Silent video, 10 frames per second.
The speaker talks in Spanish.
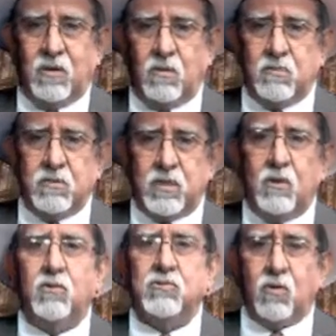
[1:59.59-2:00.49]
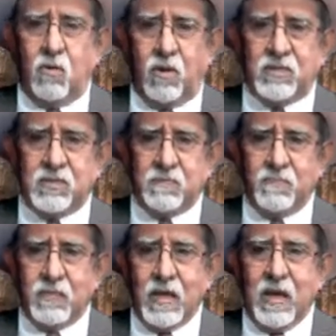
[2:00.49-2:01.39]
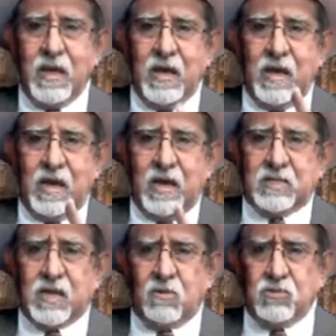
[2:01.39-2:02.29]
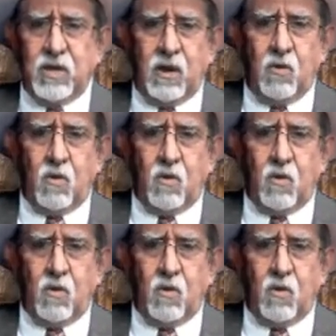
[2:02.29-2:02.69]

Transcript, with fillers: de los, Dolores, está considerado